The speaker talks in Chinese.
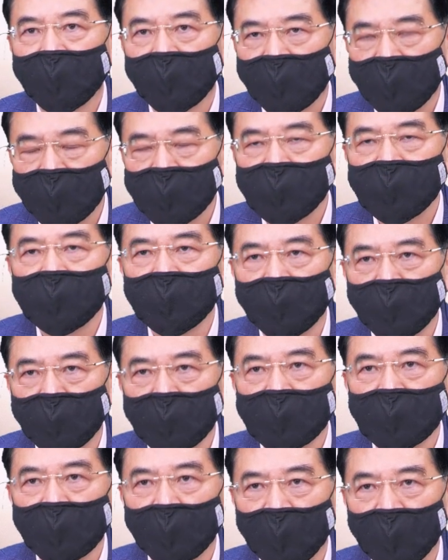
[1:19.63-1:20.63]
科技股
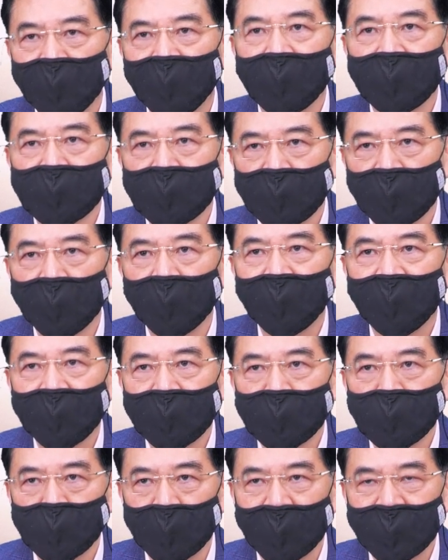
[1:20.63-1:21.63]
筹码、筹码
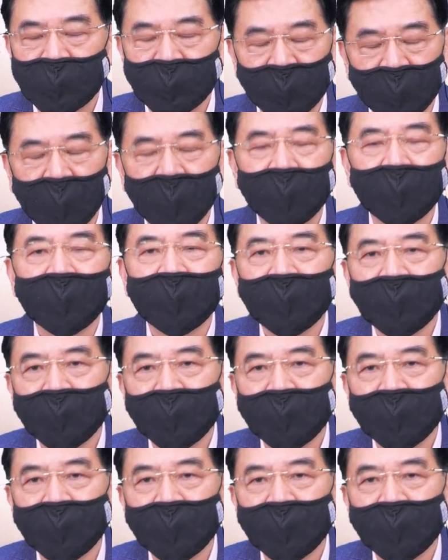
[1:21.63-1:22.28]
转什么？